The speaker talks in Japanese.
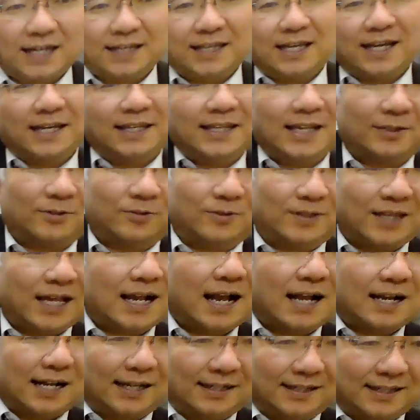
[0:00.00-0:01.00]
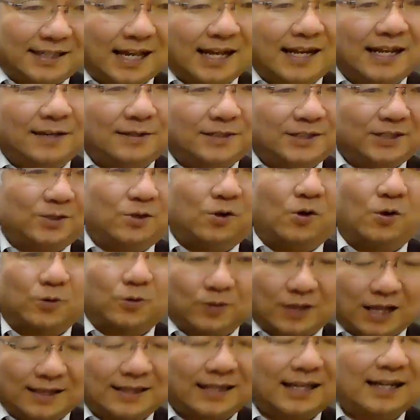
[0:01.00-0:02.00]
ちかだけだと高かったり素
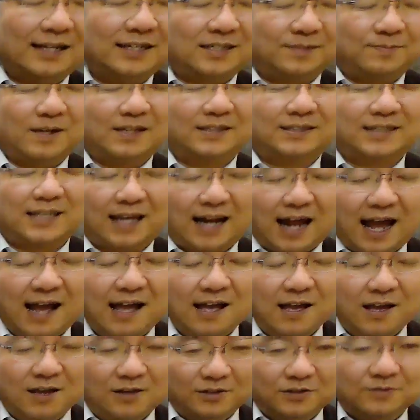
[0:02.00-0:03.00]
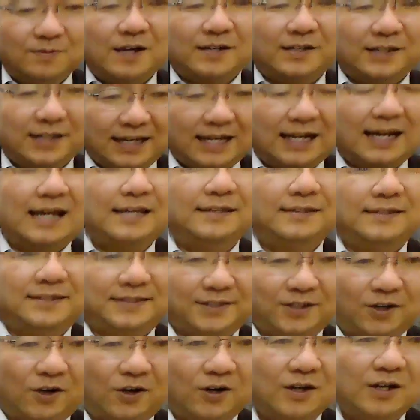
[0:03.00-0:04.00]
人だったりしますからうまくいかないんで
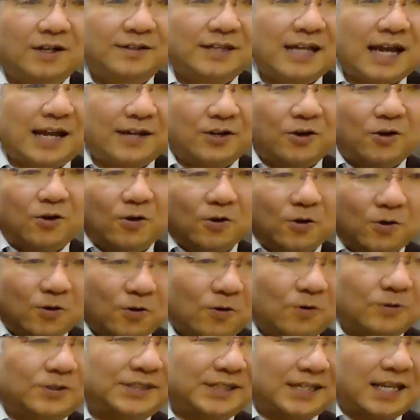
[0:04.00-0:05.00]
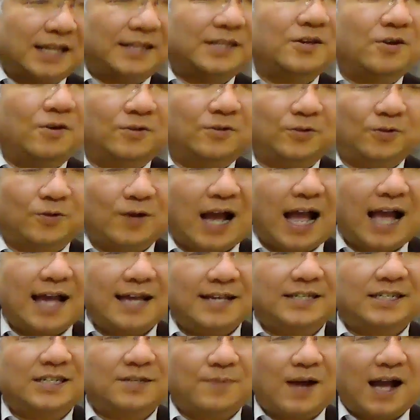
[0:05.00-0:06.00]
すよ。だから両方つけておくのが
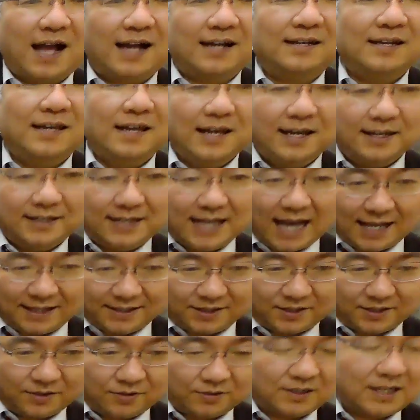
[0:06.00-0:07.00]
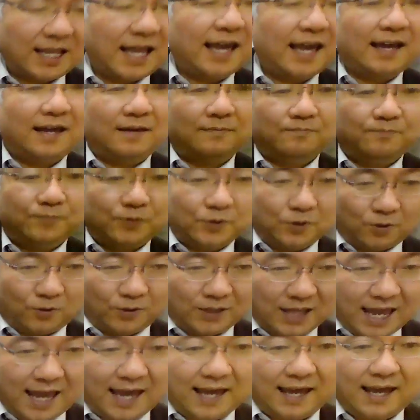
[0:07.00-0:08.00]
一番安くて
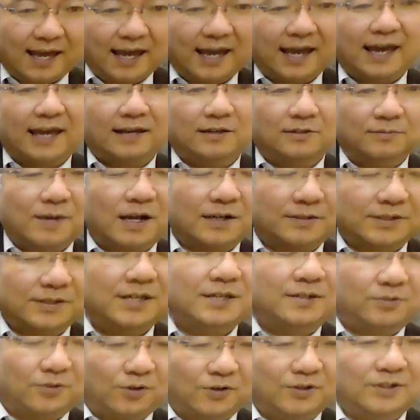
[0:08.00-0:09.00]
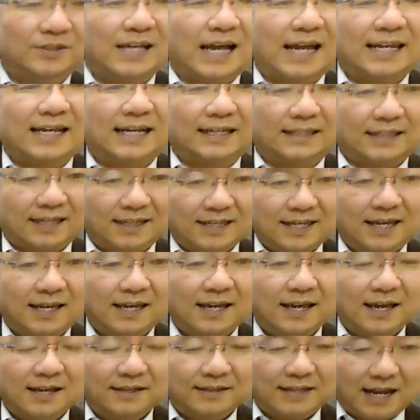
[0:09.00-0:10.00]
プロで、えー、うまくいくというやり方
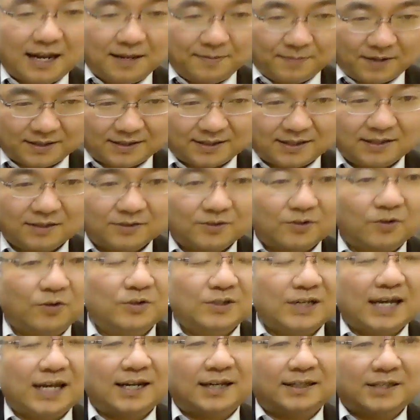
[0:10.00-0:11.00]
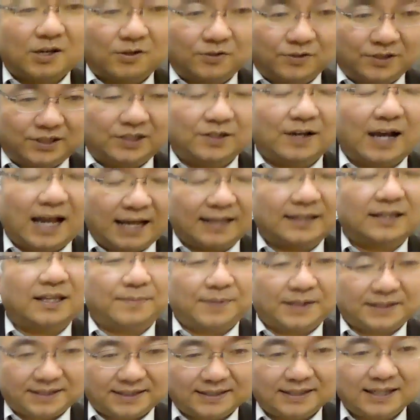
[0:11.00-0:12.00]
になります。そういうやり方をうちはやっ
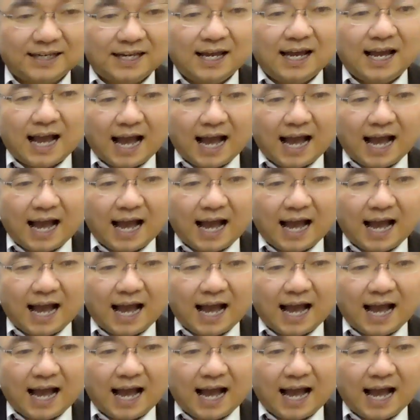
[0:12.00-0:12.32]
てます。